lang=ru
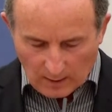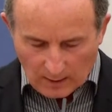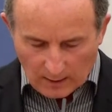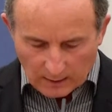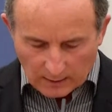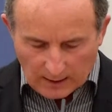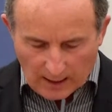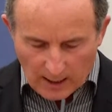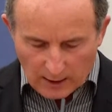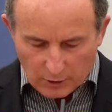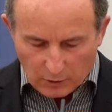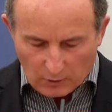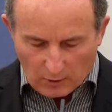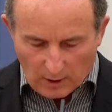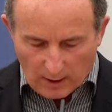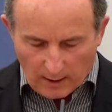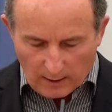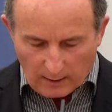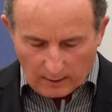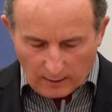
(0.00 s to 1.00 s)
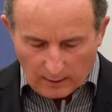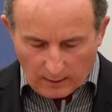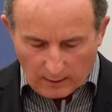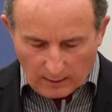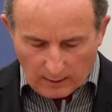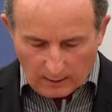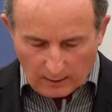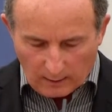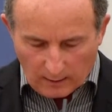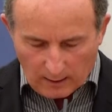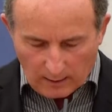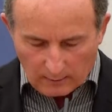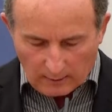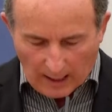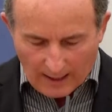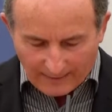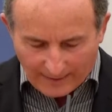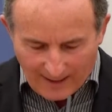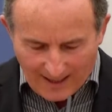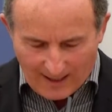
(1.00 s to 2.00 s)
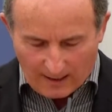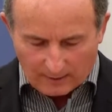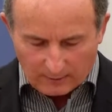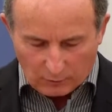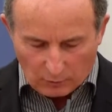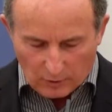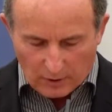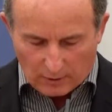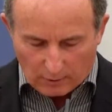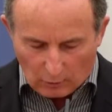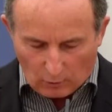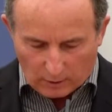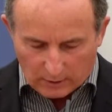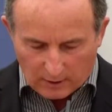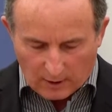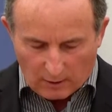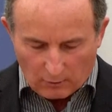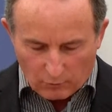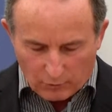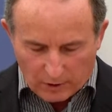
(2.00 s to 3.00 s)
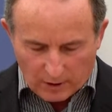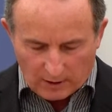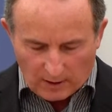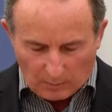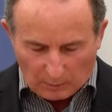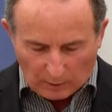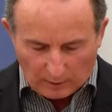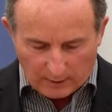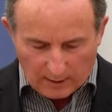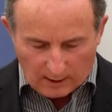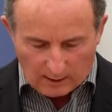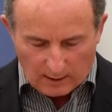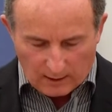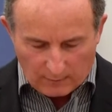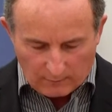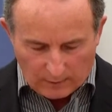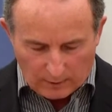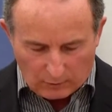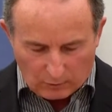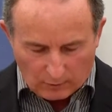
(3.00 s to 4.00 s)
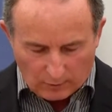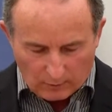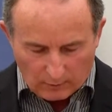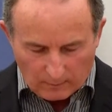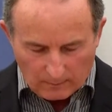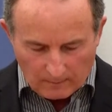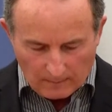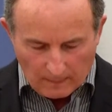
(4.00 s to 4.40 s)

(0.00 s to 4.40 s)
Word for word: Так что э, она, то есть лодка, уже наполнялась водою.